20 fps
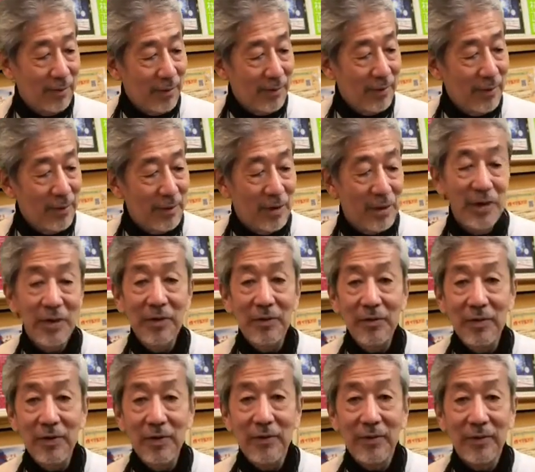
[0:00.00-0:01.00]
これ自由思
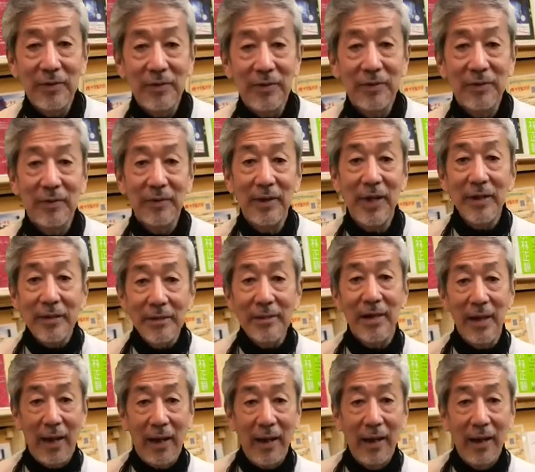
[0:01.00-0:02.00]
考というエッセイ